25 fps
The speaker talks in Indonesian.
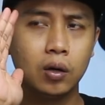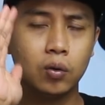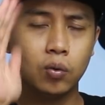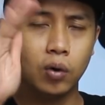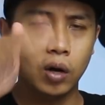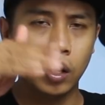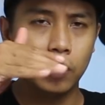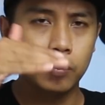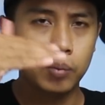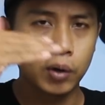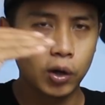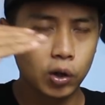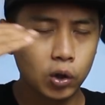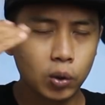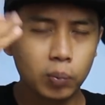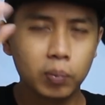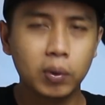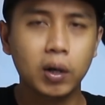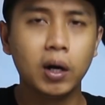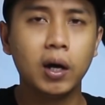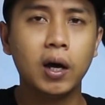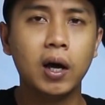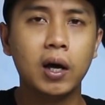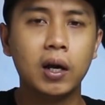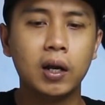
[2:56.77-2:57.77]
kurang begitu
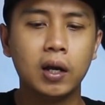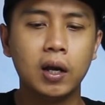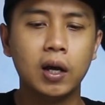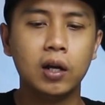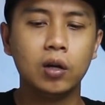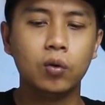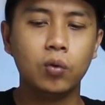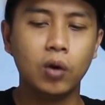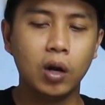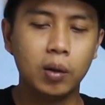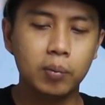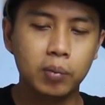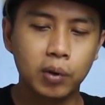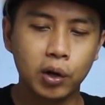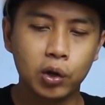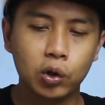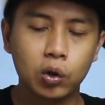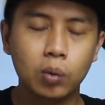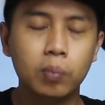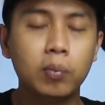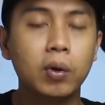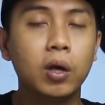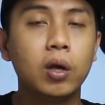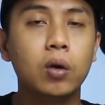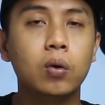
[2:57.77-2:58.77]
mendengarkan kurang
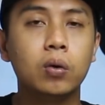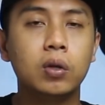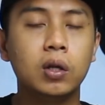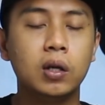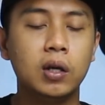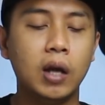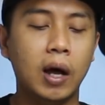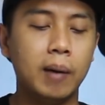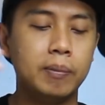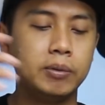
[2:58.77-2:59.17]
begitu mengikuti The